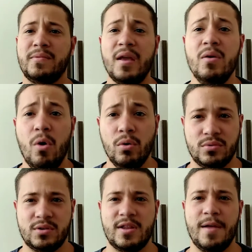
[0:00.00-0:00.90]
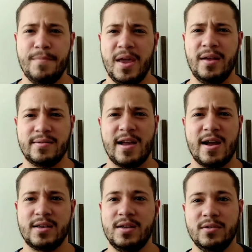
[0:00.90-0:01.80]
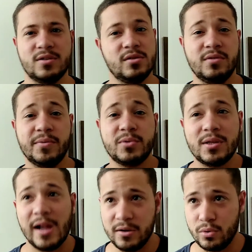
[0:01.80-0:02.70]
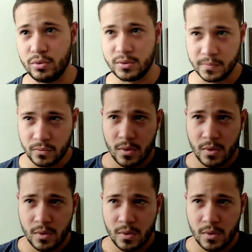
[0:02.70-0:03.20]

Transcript: Tem outros também, tá? Que nós não vamos citar todos.